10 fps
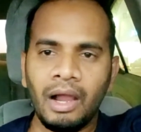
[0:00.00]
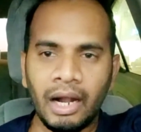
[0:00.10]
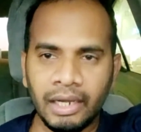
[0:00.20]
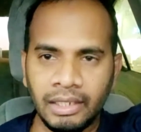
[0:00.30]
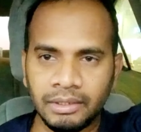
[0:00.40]

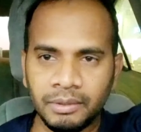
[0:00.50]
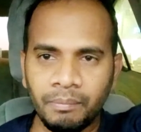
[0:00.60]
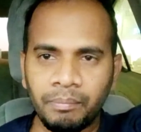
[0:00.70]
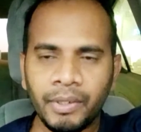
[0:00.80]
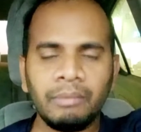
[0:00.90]

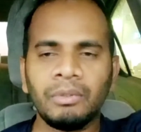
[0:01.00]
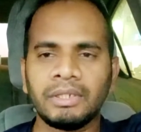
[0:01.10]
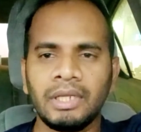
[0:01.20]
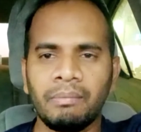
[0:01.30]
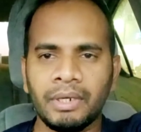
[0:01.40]
அனைத்தும்
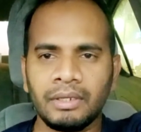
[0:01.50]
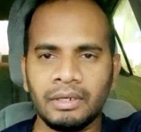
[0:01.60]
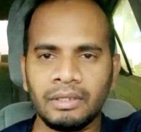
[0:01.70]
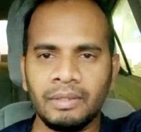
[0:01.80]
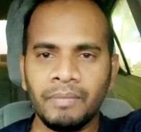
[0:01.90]
பறிமுதல்
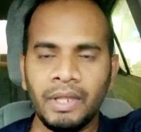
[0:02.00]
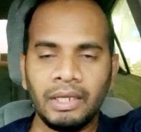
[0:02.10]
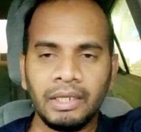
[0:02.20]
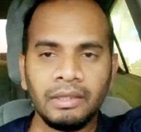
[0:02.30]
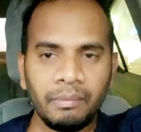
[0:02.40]
செய்யப்பட்டுகிறது
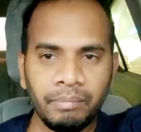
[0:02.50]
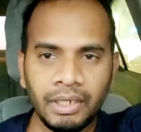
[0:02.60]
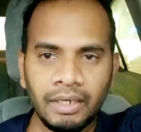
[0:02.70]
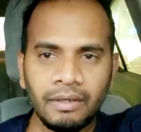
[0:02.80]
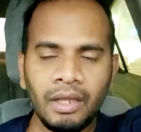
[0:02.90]
இந்த
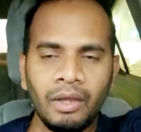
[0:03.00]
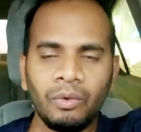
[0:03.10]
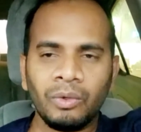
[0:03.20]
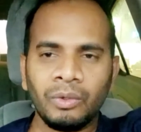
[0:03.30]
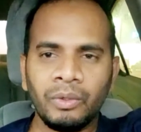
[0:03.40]
பெண்
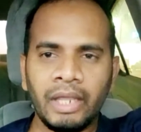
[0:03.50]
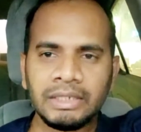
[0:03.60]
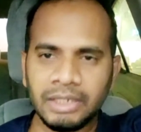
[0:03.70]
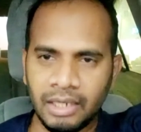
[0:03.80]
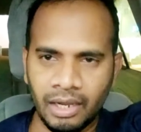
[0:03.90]
ஒரு
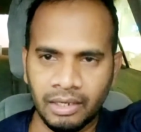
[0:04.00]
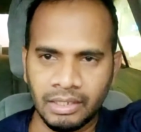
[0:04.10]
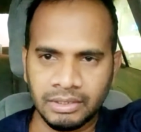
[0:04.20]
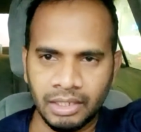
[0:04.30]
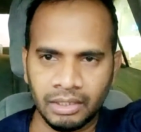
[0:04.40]
ஏசியன்
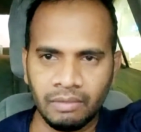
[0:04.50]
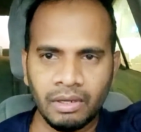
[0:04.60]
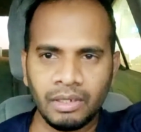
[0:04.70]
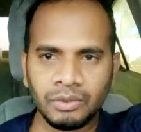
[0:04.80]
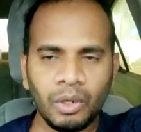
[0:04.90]
கண்ட்ரியை
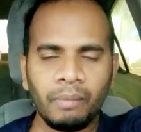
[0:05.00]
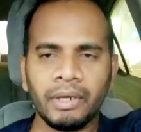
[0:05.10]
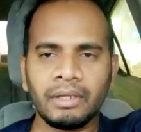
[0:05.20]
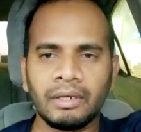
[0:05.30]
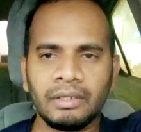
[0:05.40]
சேர்ந்தவர் என்று
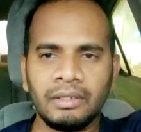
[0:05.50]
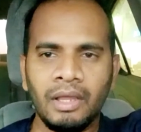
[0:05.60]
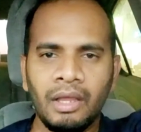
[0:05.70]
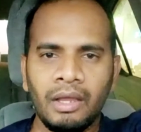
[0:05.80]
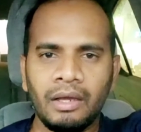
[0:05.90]
சொல்லப்படுகிறது
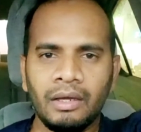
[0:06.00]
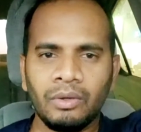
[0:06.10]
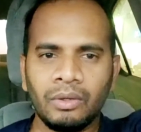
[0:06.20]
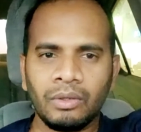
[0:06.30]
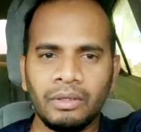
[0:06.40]

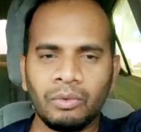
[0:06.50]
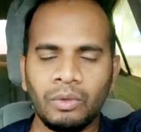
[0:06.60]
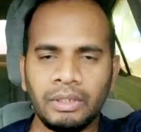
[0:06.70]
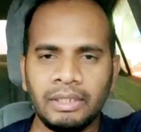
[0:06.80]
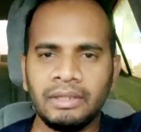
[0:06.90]

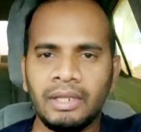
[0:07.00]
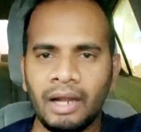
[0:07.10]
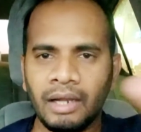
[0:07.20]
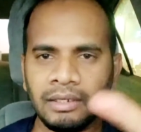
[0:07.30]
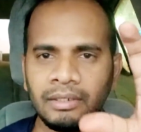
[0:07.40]
இந்த
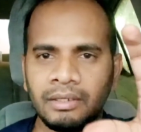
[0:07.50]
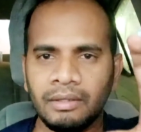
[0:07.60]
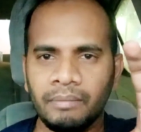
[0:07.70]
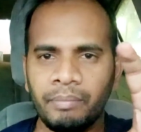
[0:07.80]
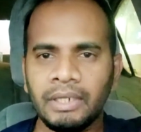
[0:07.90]

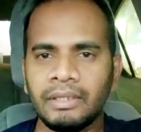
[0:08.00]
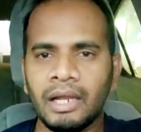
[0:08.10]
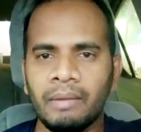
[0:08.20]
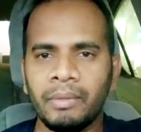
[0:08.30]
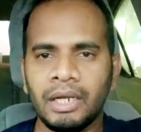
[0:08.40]
நாட்டுக்கு பெண்
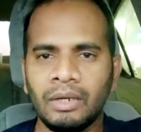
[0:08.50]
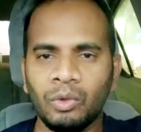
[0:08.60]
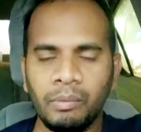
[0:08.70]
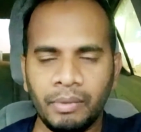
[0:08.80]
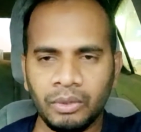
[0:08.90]
தான் அப்படி என்று
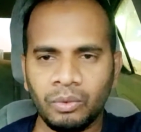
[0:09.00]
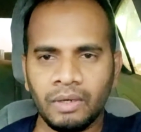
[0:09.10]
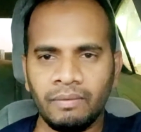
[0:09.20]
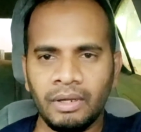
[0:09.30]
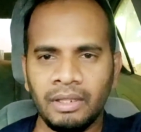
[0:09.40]
குறிப்பிட்டு
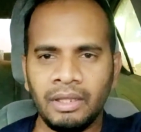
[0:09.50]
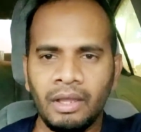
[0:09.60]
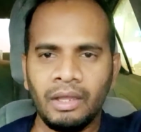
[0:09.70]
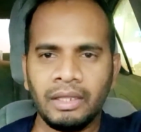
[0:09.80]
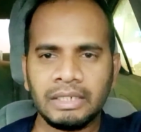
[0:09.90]
கூறவில்லை
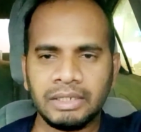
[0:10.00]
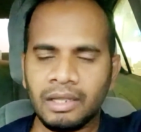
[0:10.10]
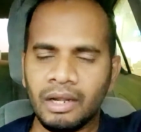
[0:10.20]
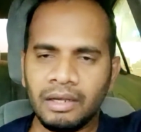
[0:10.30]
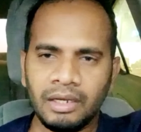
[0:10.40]

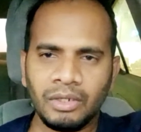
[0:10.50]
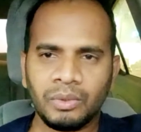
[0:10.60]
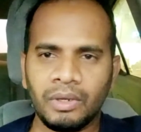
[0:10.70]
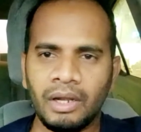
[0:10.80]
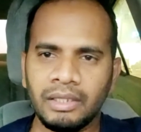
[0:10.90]
ஏசியன் கண்ட்ரி என்று
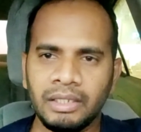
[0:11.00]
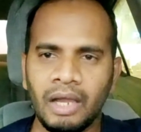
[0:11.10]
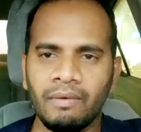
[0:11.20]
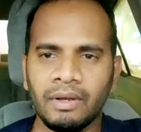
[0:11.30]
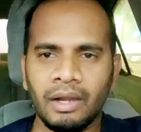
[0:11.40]
சொன்னால்
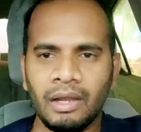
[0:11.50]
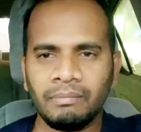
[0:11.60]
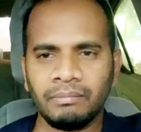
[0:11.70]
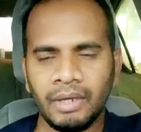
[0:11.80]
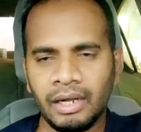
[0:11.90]
இந்தியாவும்
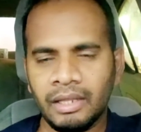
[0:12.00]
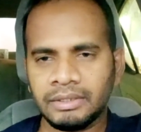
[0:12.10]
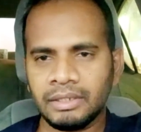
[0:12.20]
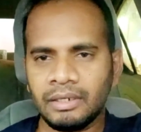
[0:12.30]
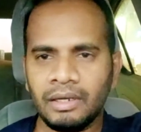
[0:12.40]
இருக்கலாம்
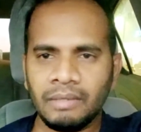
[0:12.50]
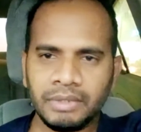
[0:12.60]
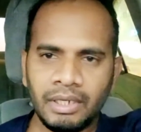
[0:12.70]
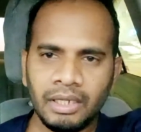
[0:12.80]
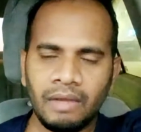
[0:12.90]
பங்களாதேஷ் இருக்கலாம்
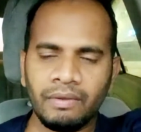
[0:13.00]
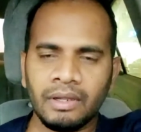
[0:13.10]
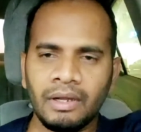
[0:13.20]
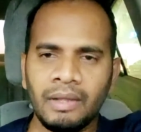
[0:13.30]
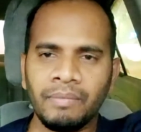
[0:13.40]
ஸ்ரீலங்காவும்
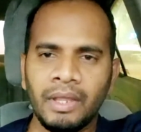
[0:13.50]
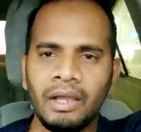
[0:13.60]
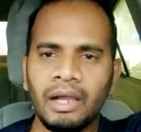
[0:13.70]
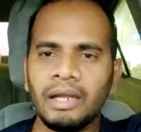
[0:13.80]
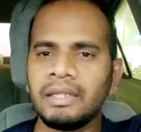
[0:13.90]
இருக்கலாம்
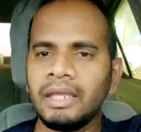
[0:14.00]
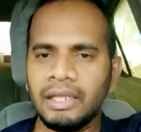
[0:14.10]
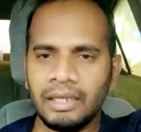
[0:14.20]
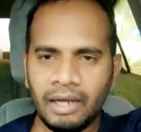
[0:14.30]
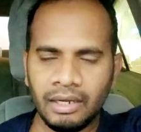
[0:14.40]
அல்லது
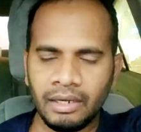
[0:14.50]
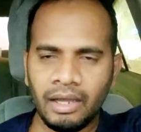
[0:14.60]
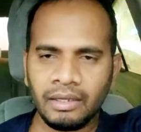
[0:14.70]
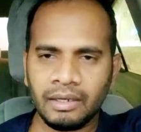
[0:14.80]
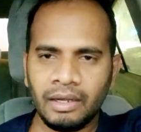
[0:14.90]
ஏனைய
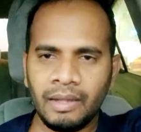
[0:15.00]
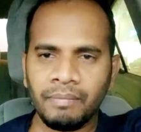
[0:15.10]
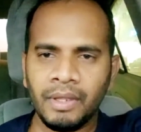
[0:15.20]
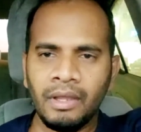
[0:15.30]
நாடுகளாக இருக்கலாம்